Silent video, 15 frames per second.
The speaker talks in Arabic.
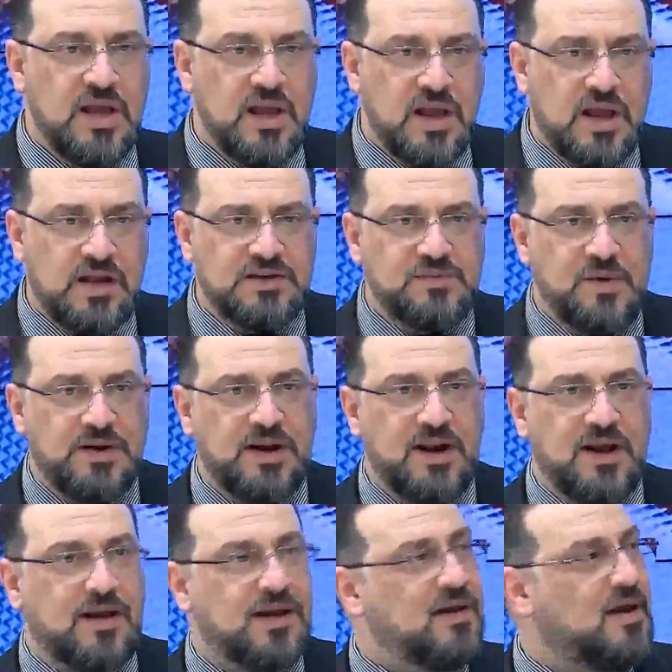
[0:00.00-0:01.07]
خلي اسمع لي
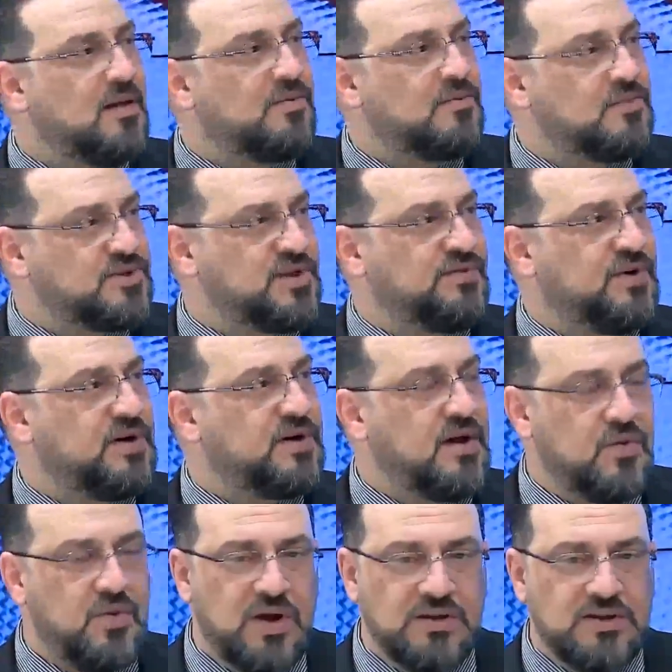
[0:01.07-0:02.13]
الاخ ابو مصطفى
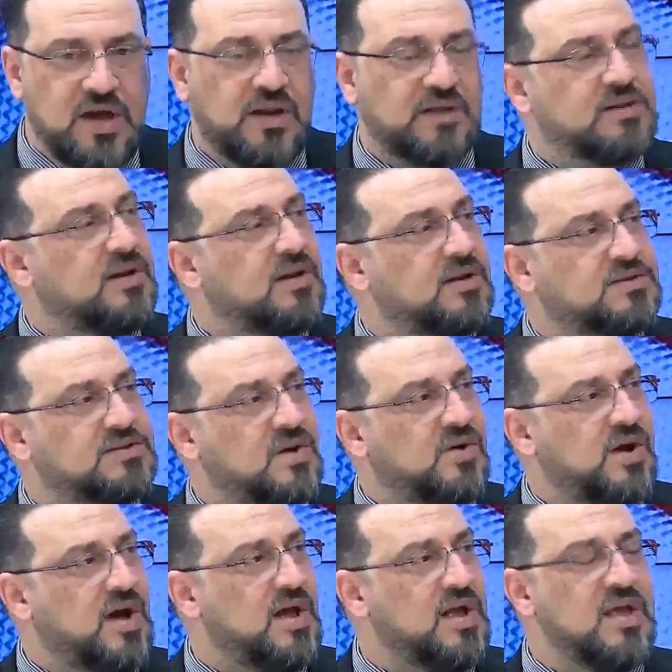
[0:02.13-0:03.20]
واداره
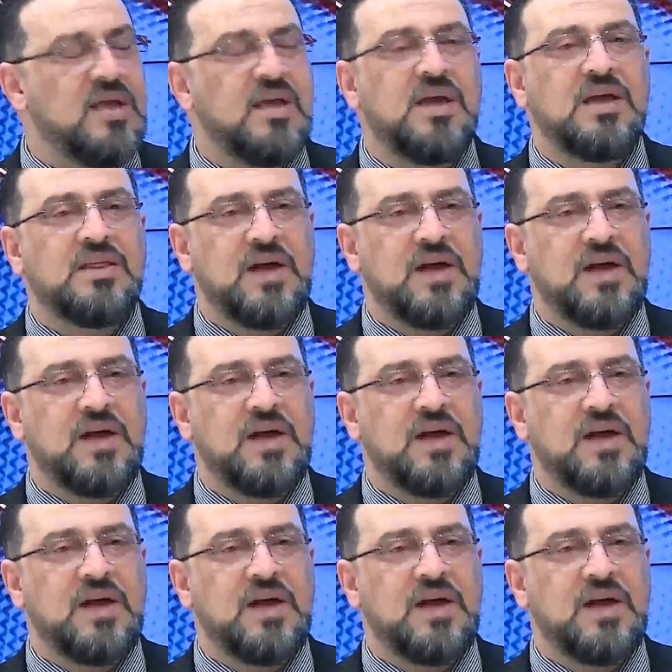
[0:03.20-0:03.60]
الزوراء اذا